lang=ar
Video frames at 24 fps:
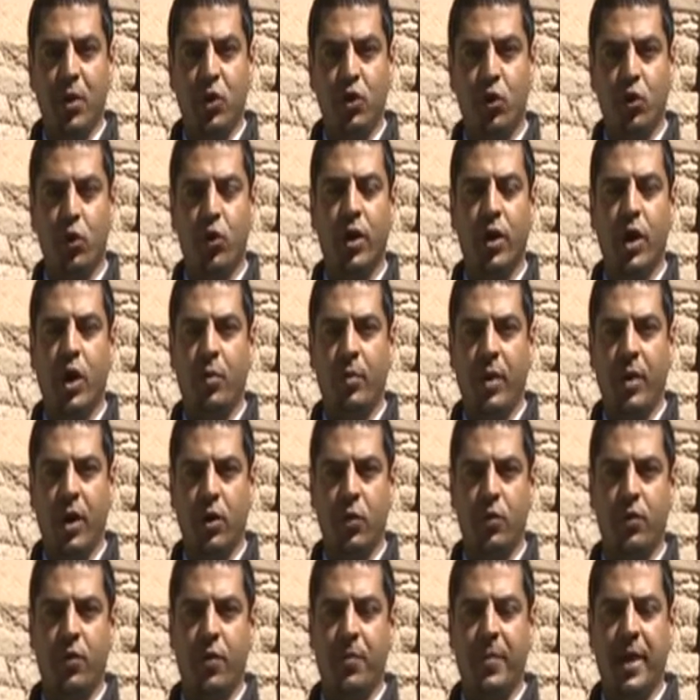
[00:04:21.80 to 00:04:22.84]
مشهوره
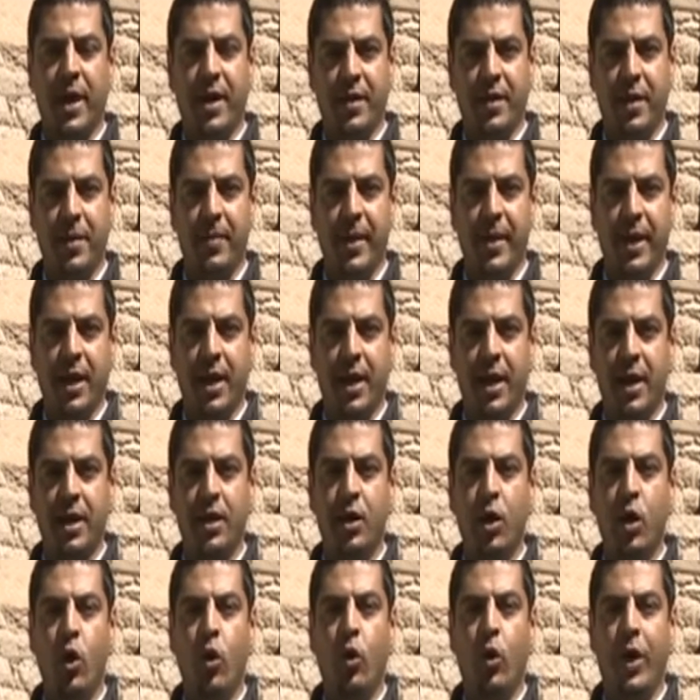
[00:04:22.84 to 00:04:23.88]
ومعروفه بهذا
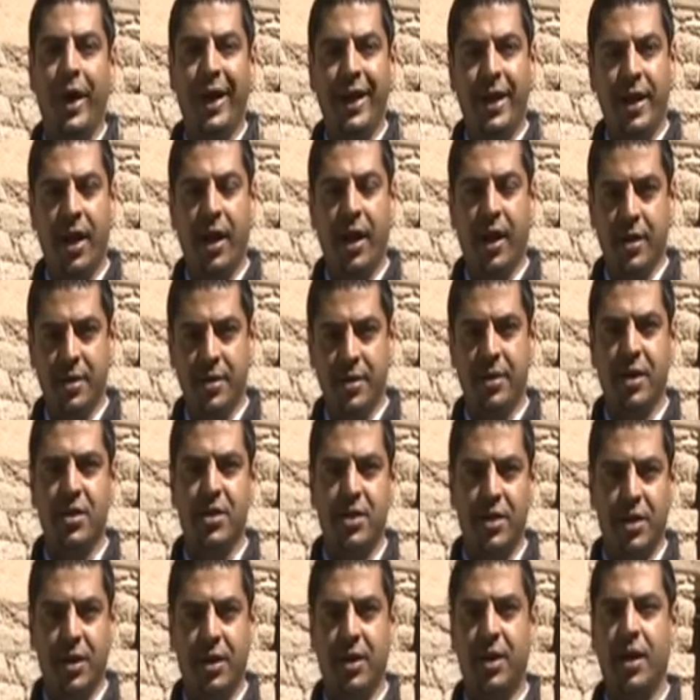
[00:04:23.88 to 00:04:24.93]
المكان وعندها
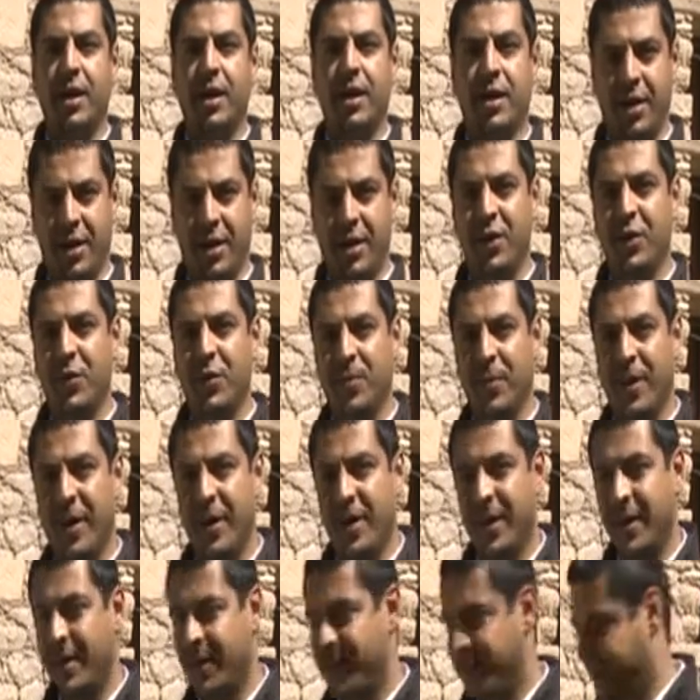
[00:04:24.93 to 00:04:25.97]
قصه جديده، خليكم
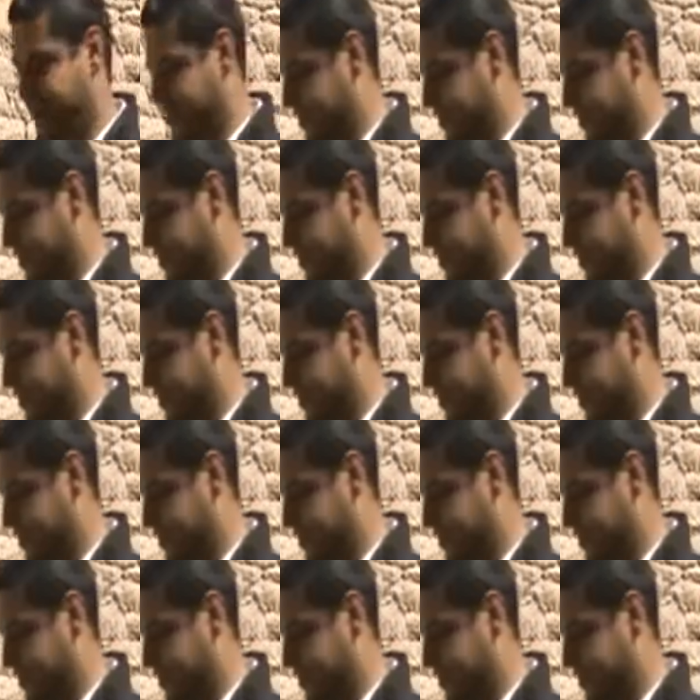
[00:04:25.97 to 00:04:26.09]
معنا.